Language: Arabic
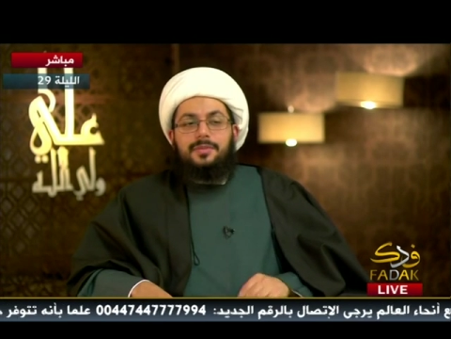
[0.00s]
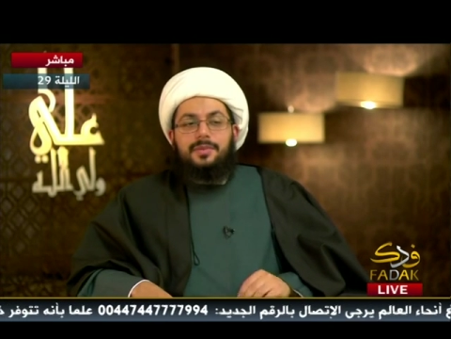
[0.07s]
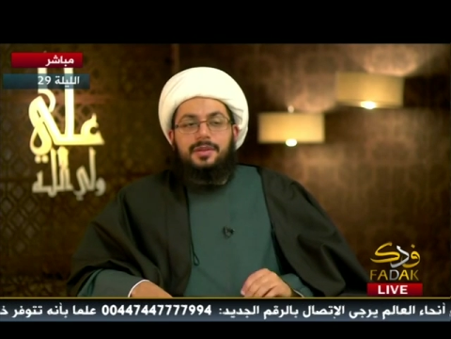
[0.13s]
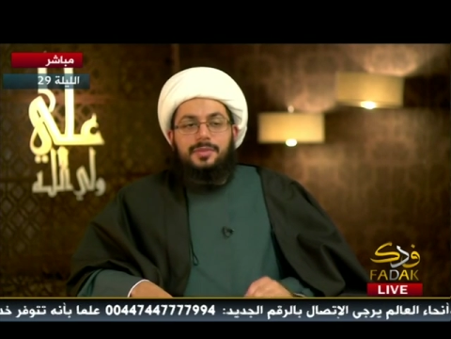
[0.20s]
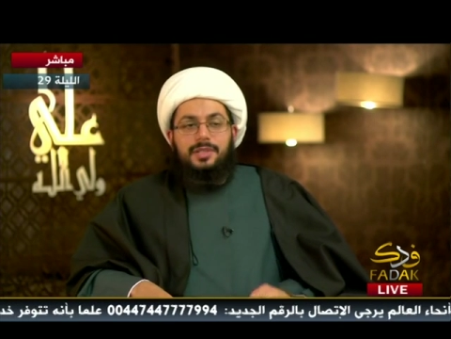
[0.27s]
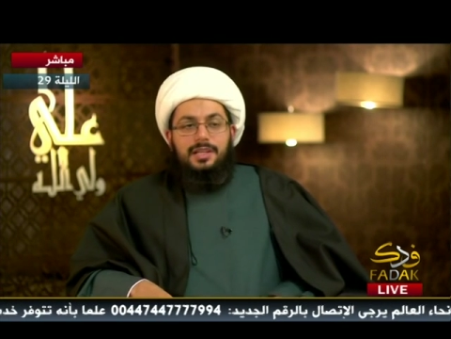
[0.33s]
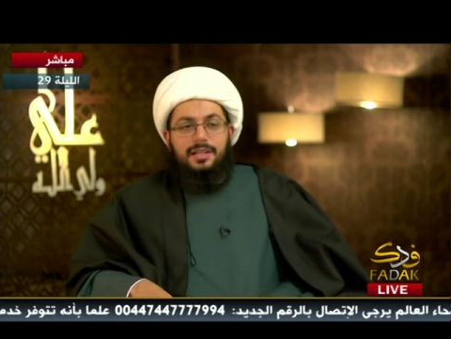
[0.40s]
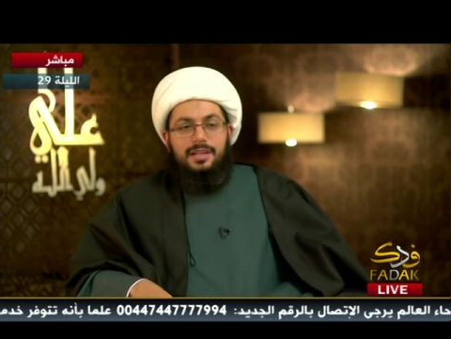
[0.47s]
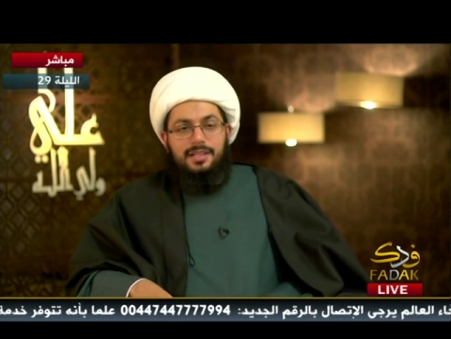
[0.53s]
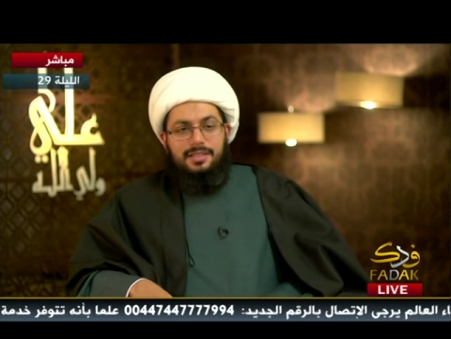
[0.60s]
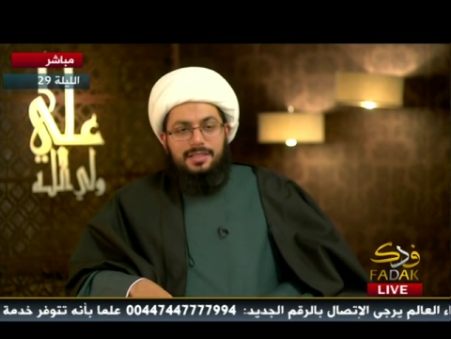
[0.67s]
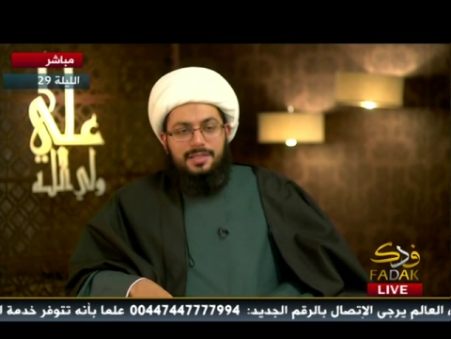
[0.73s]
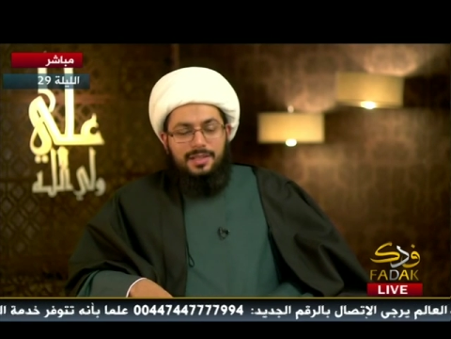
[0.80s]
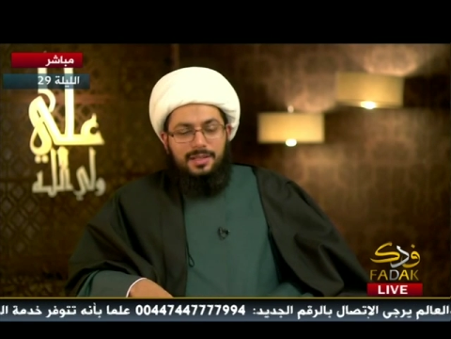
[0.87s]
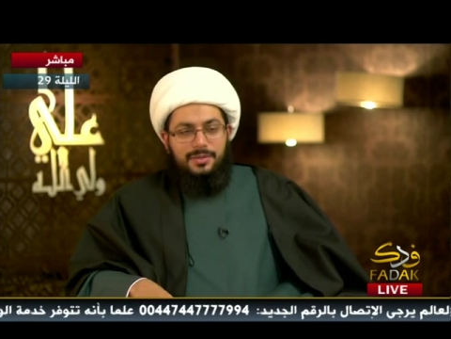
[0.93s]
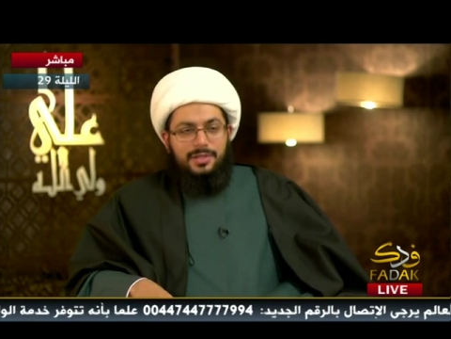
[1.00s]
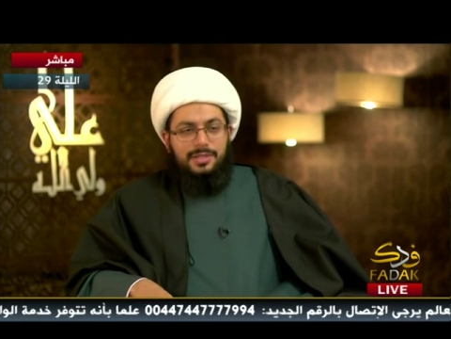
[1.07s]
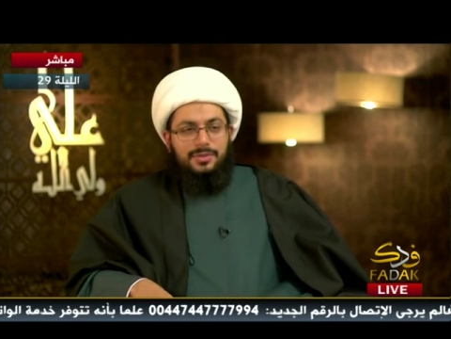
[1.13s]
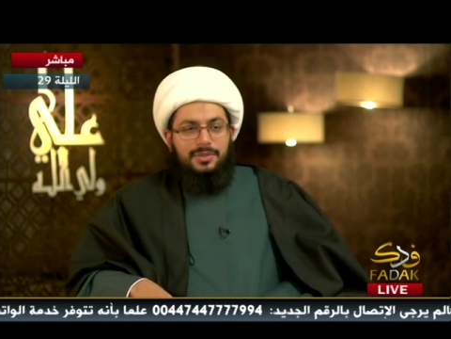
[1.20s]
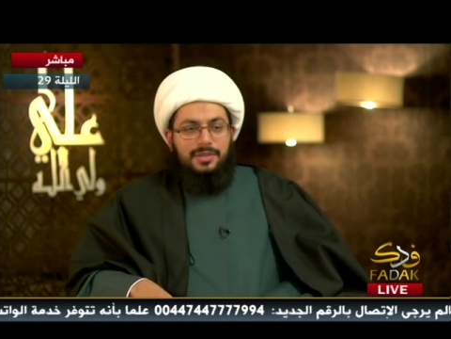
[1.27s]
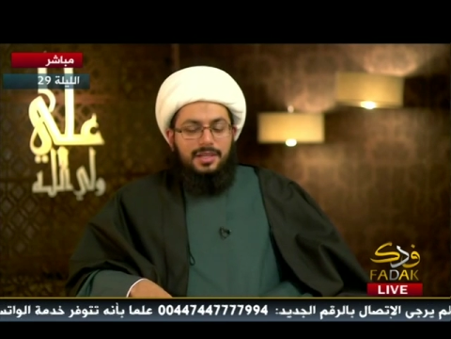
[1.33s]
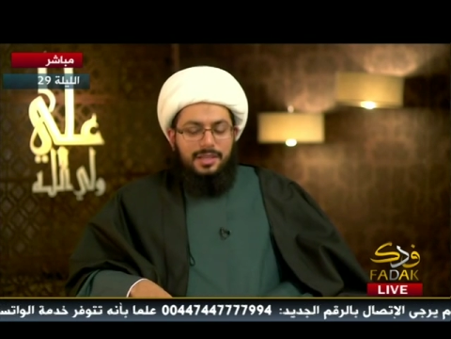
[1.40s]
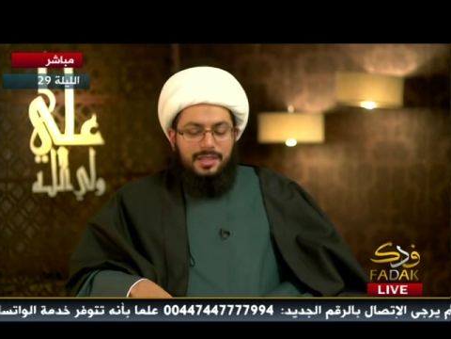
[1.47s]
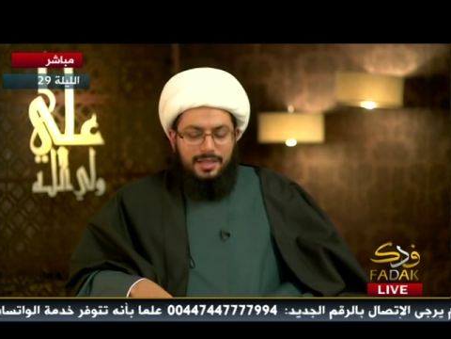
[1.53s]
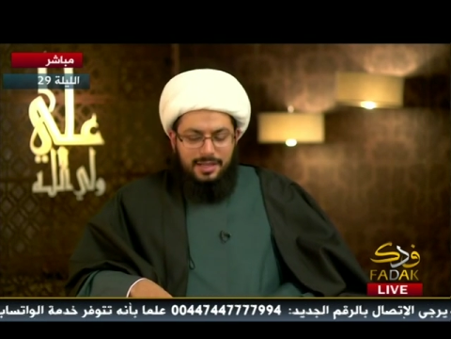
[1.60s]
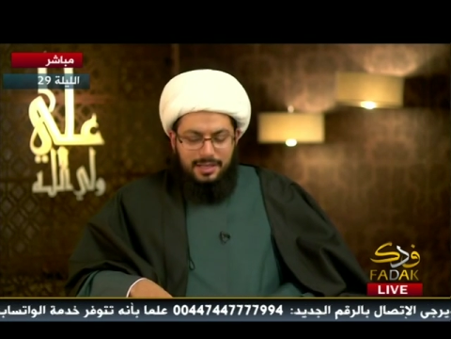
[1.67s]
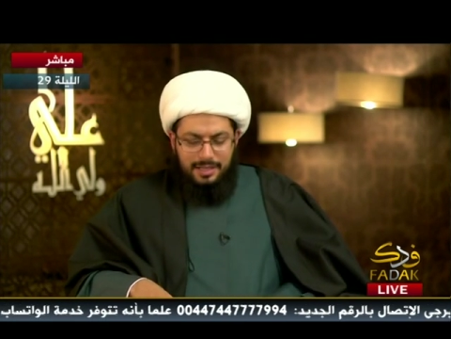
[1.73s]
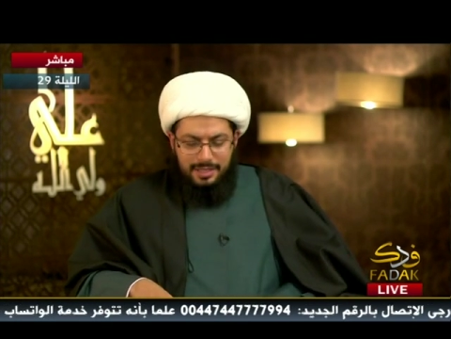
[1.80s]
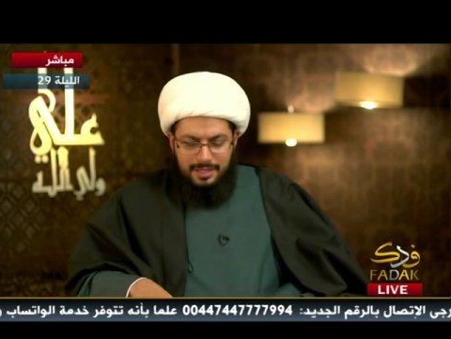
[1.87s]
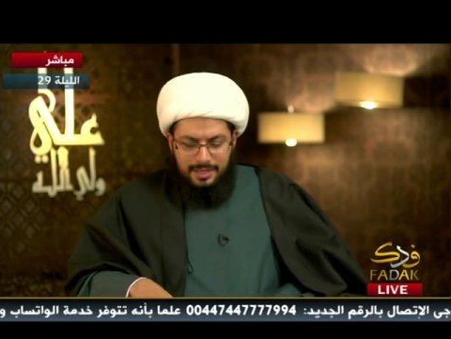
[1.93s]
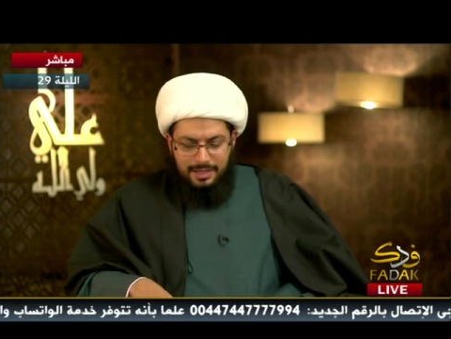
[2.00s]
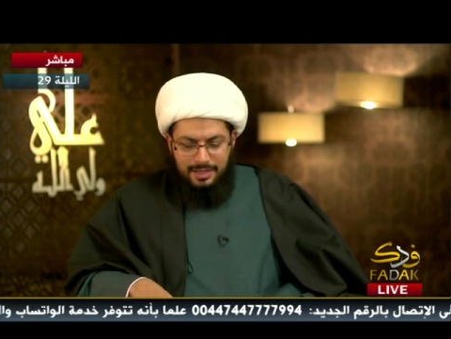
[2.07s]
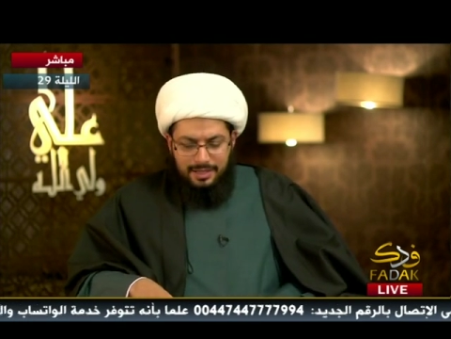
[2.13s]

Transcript: امامنا الهادي صلوات الله عليه